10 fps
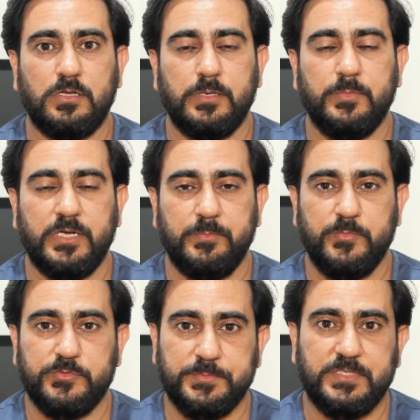के बारे में
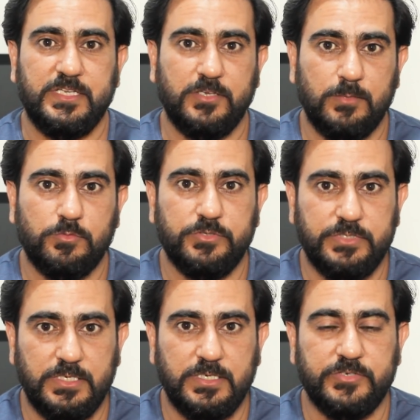मुझे बताइएगा आपको
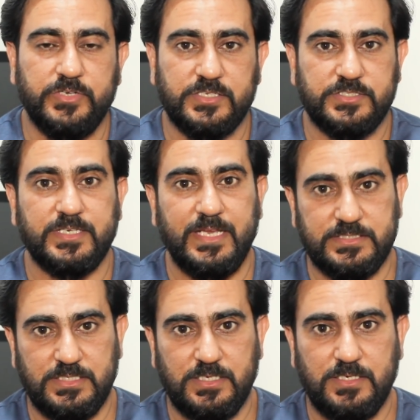ये रिएक्शन
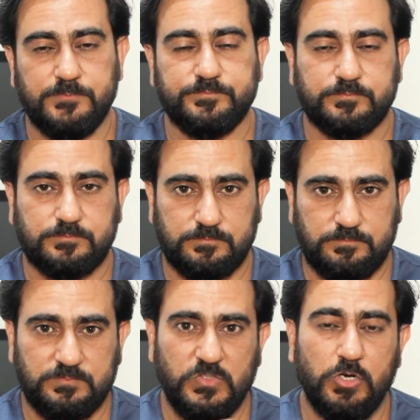कैसा लगा
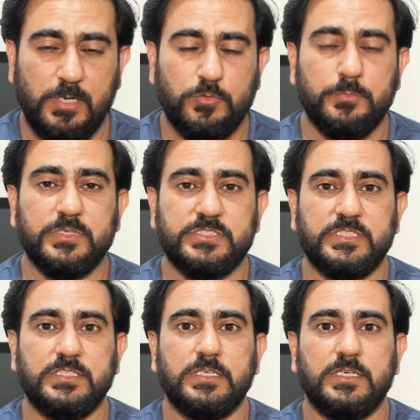और आपको
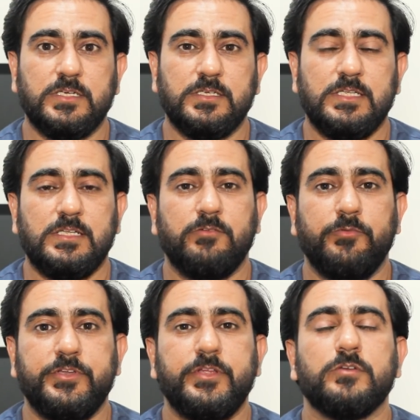मज़ीद
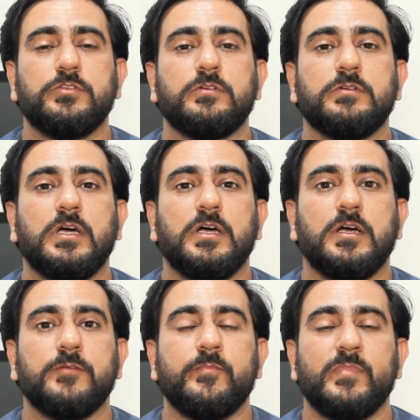वीडियोस और
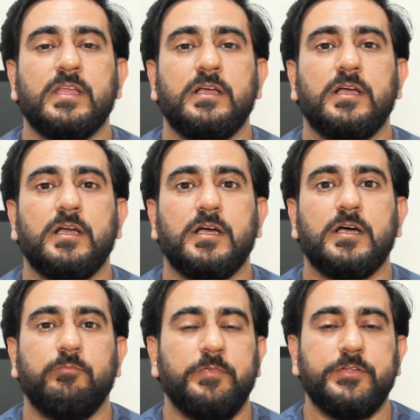आ,
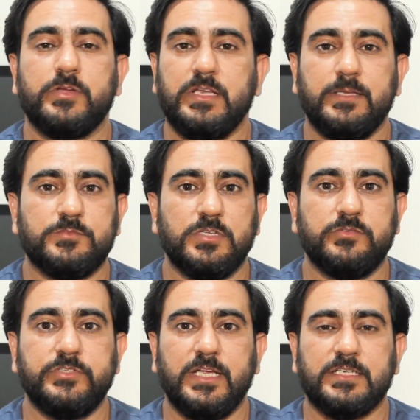आ, वीडियो क्लिप्स
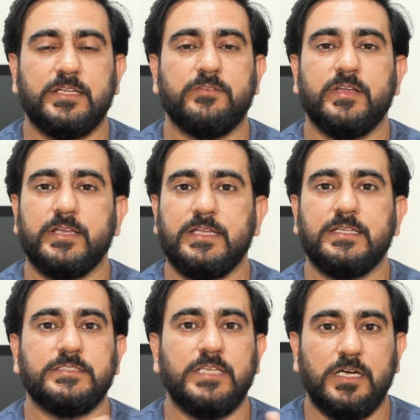रिएक्ट करवाने
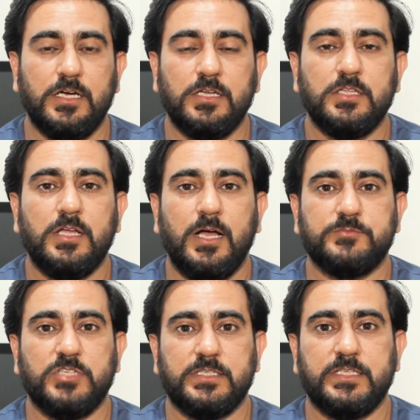हैं या
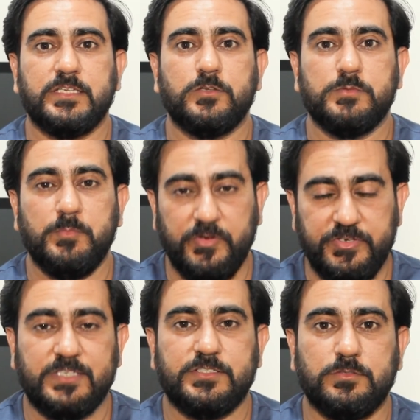आप चाहते हैं कि उसमें मैं
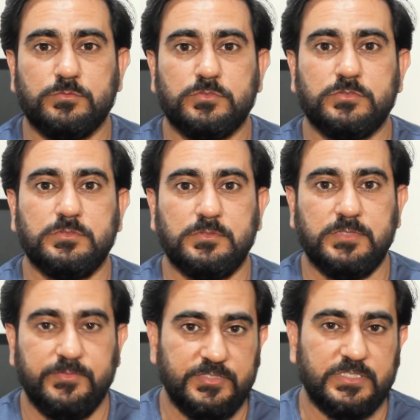रिएक्ट करूँ तो
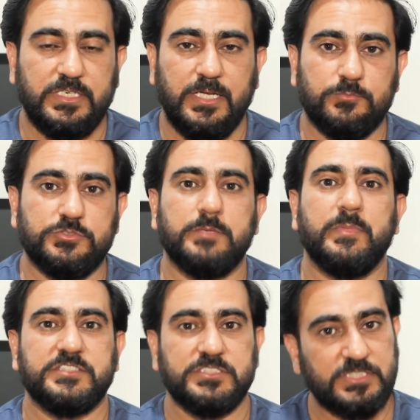डेफ़िनेटली आप मुझे
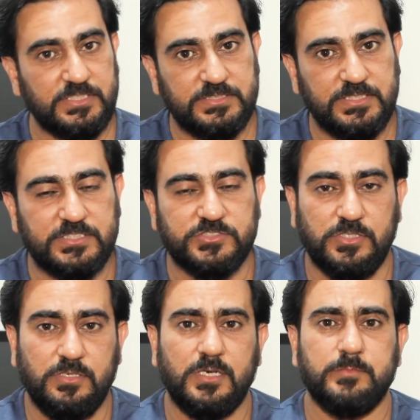मैसेज कीजिए
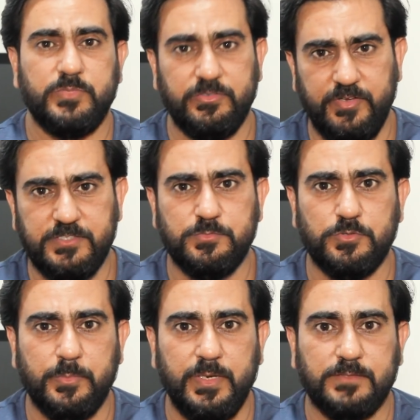इंस्टाग्राम पे
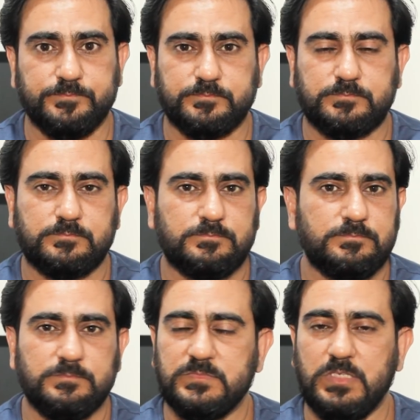फेसबुक पे
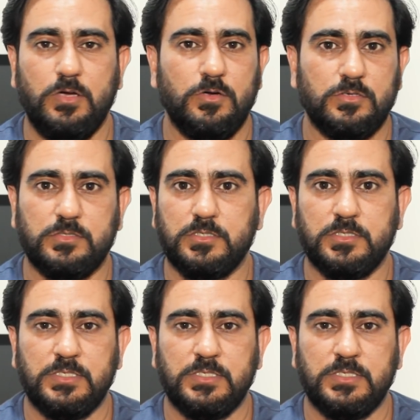और